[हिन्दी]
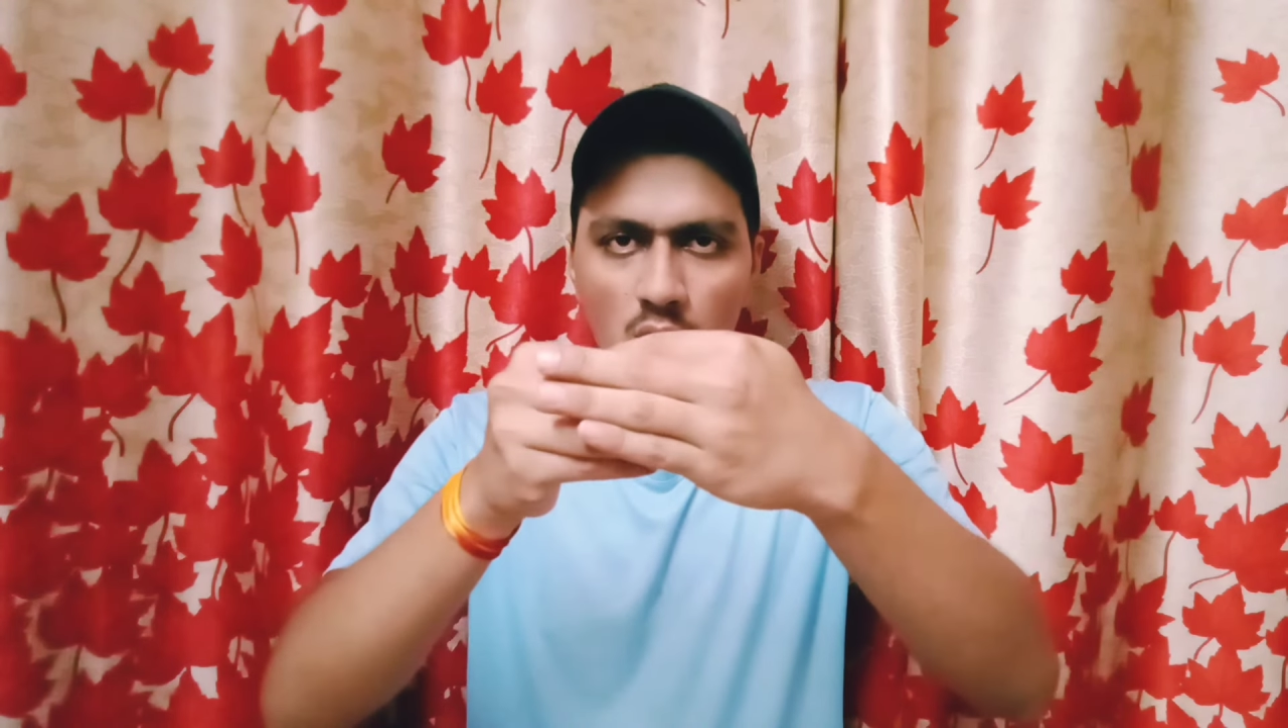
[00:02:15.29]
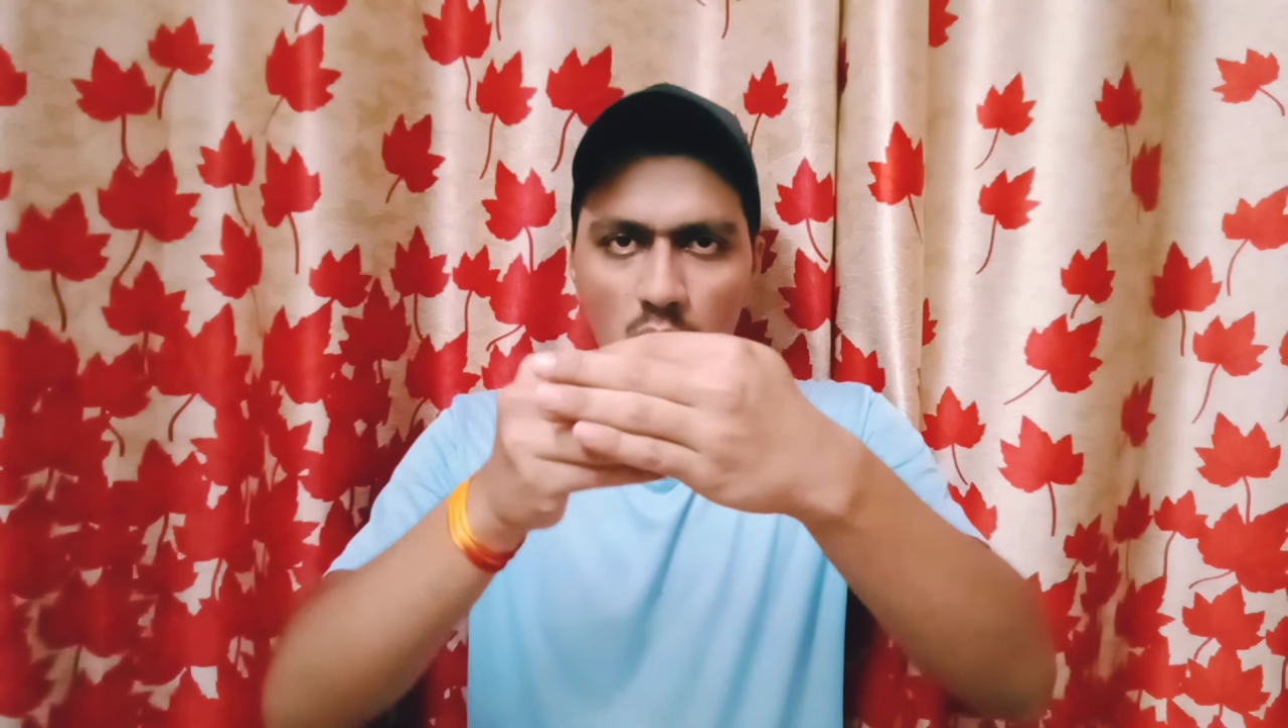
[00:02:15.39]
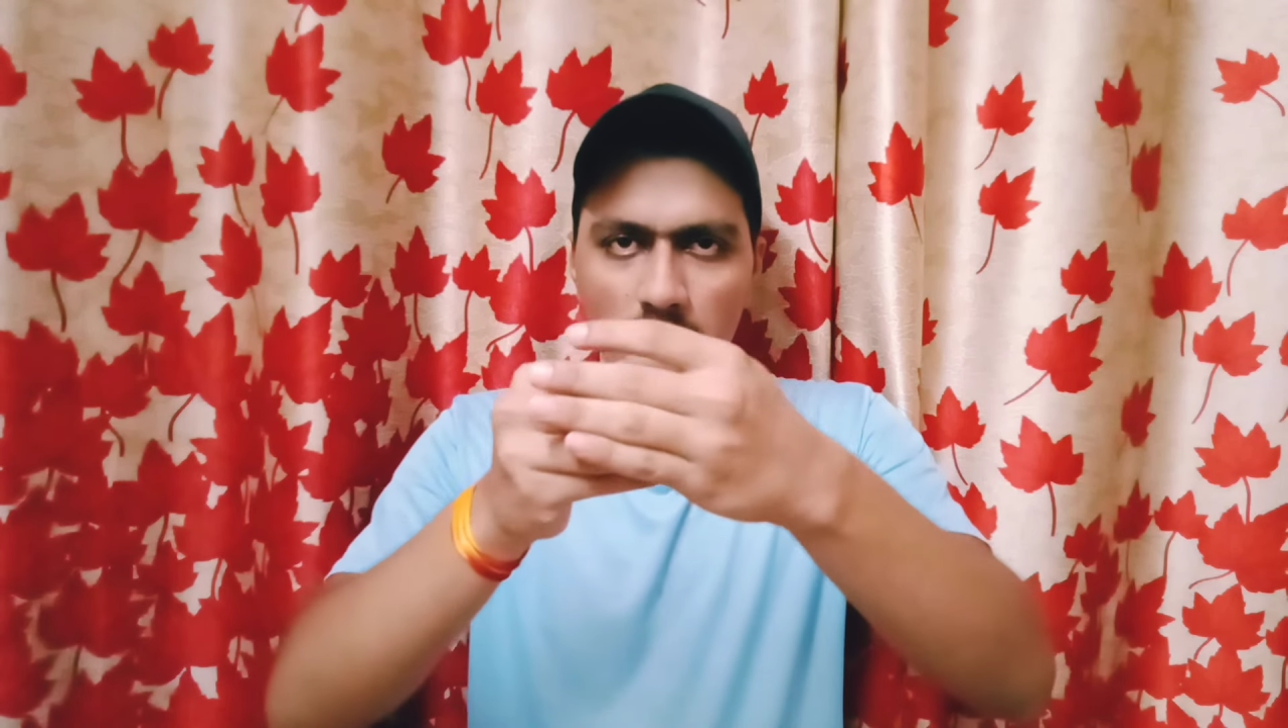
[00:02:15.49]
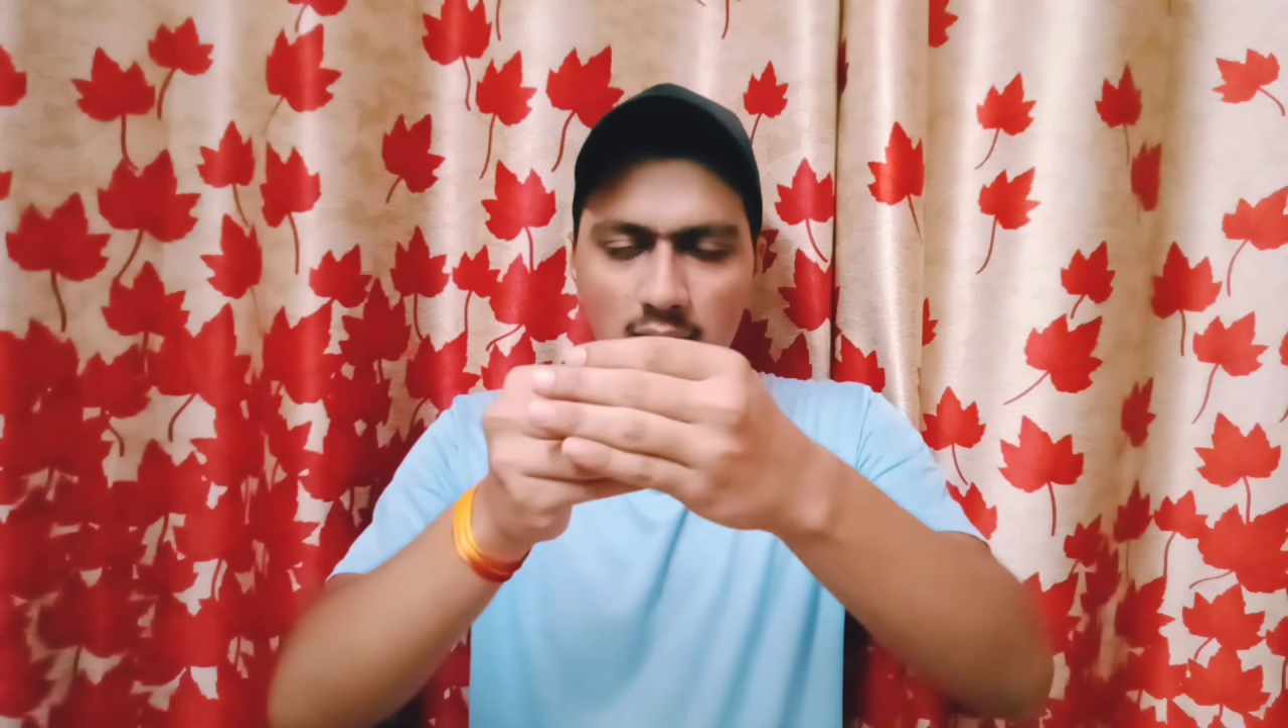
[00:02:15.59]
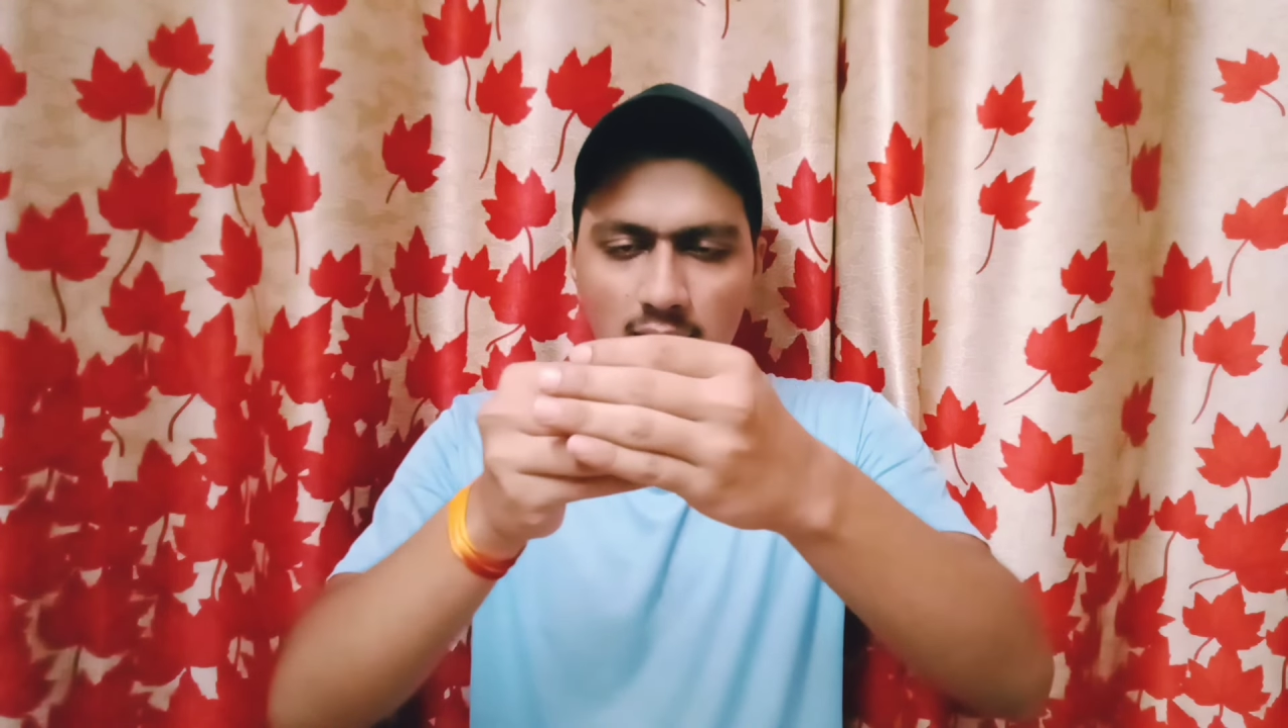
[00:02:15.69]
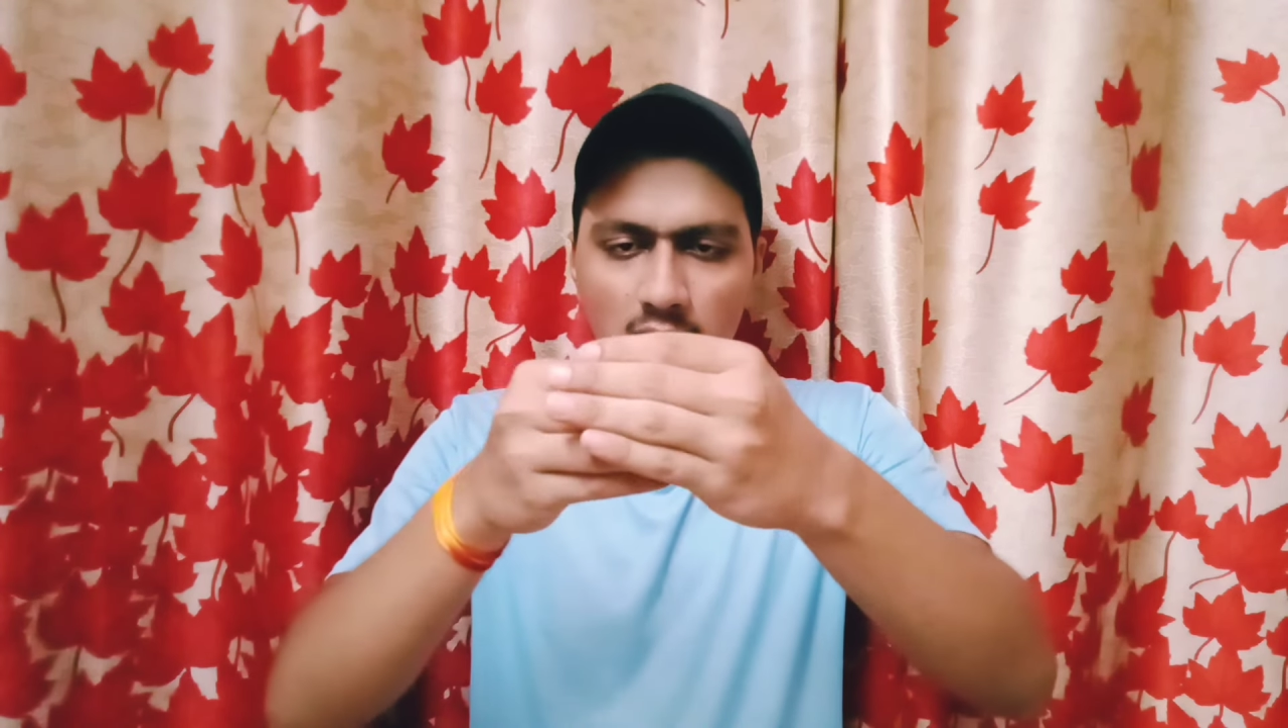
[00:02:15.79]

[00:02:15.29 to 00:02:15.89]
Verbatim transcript: और करने